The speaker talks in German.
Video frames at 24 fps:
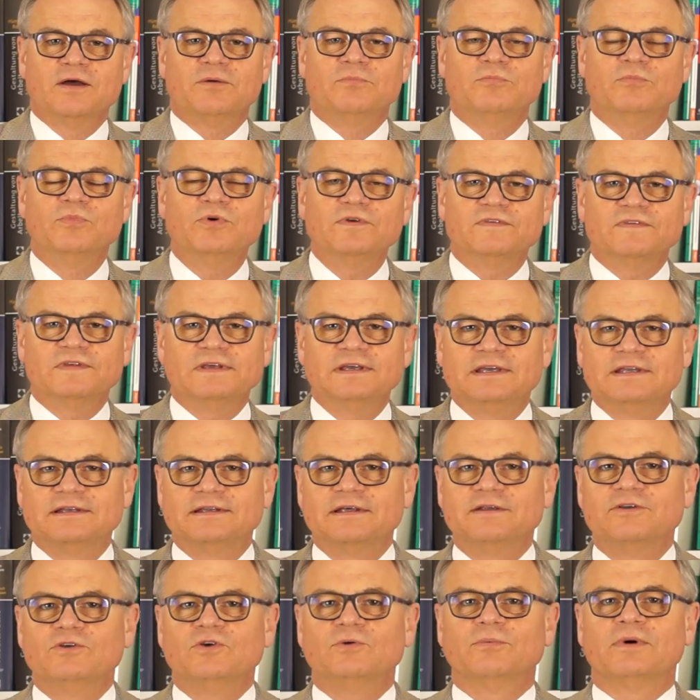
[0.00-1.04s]
muss ich
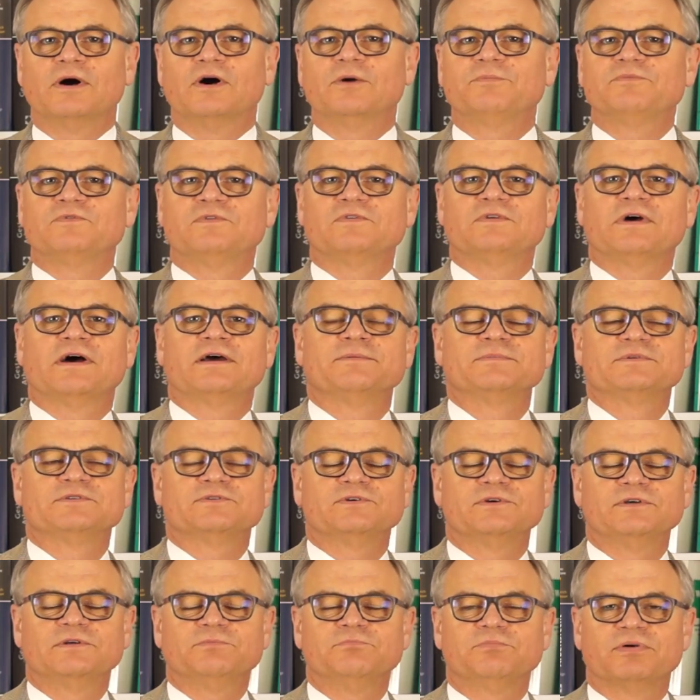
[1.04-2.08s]
denn überhaupt zu einem
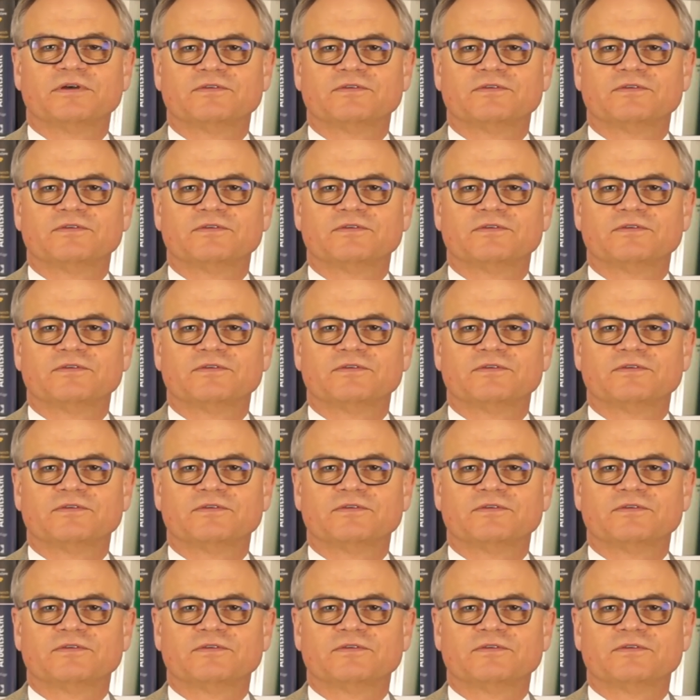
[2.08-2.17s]
solchen